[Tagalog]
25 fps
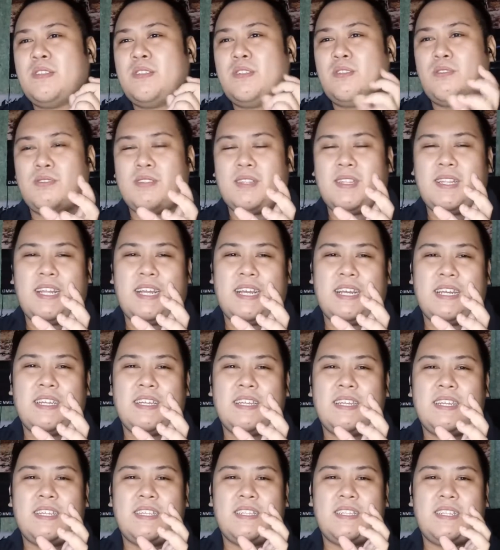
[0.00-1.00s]
Note lang,
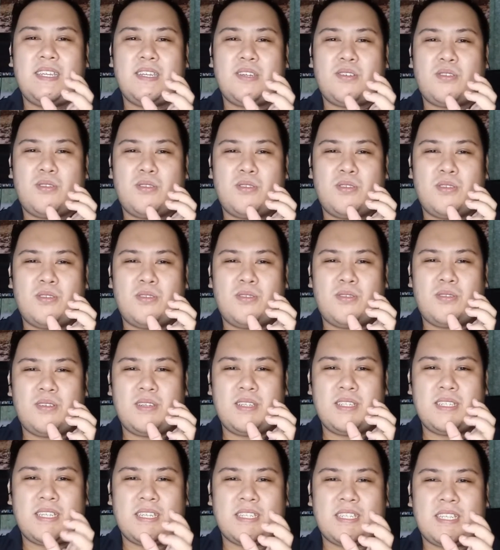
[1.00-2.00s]
hindi ko
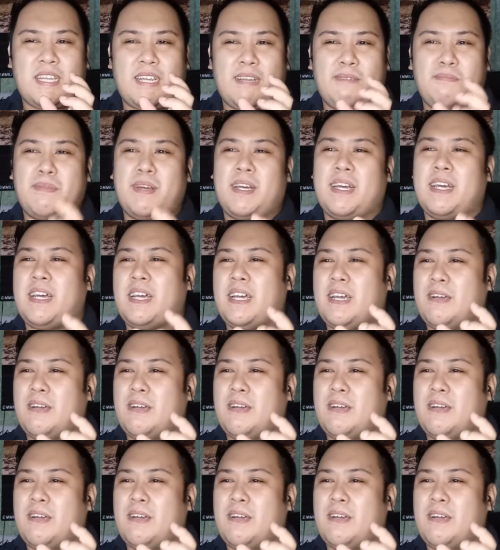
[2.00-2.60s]
isasama